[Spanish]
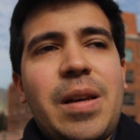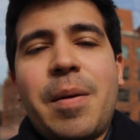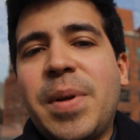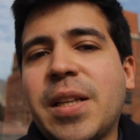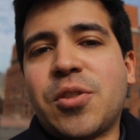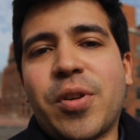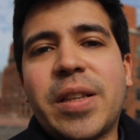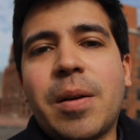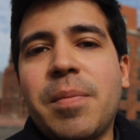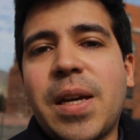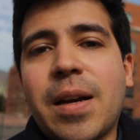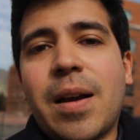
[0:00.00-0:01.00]
La invitación es
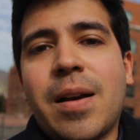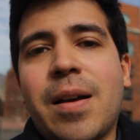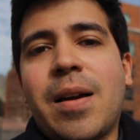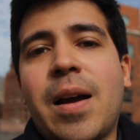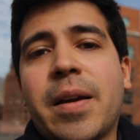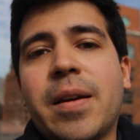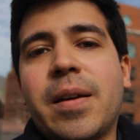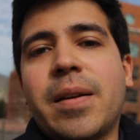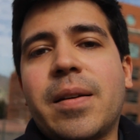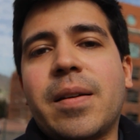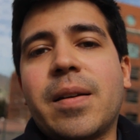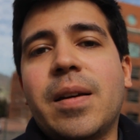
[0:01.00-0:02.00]
también a,
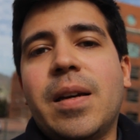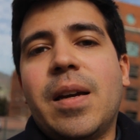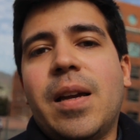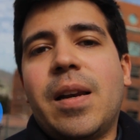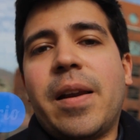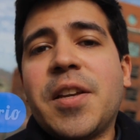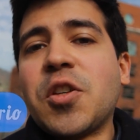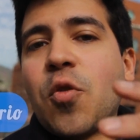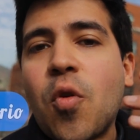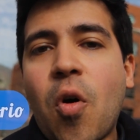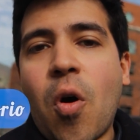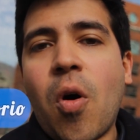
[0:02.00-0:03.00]
que le
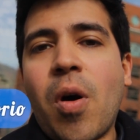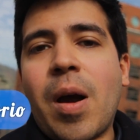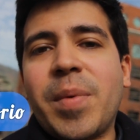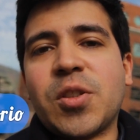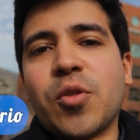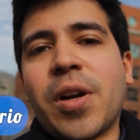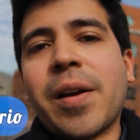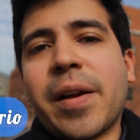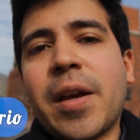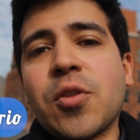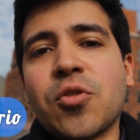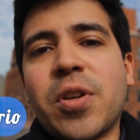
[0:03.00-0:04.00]
echen un ojo a mis otras
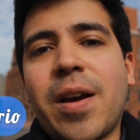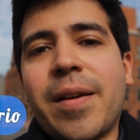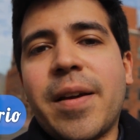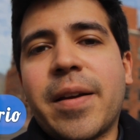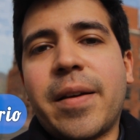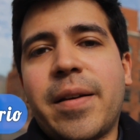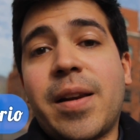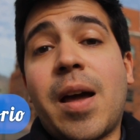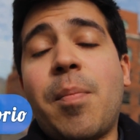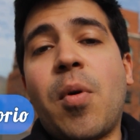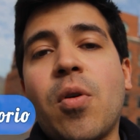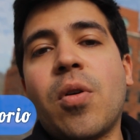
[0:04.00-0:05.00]
redes sociales que
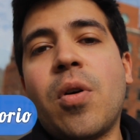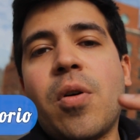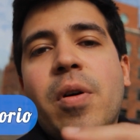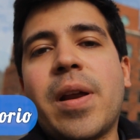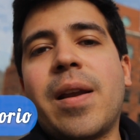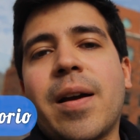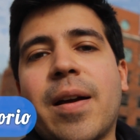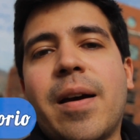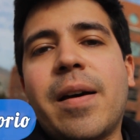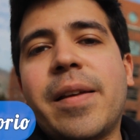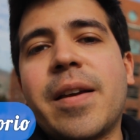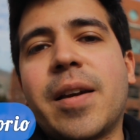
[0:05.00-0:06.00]
las pongo en la
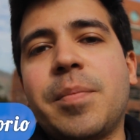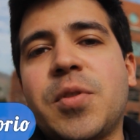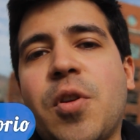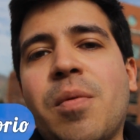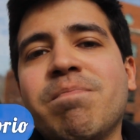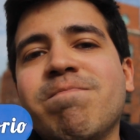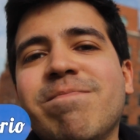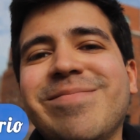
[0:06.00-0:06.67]
caja de descripción.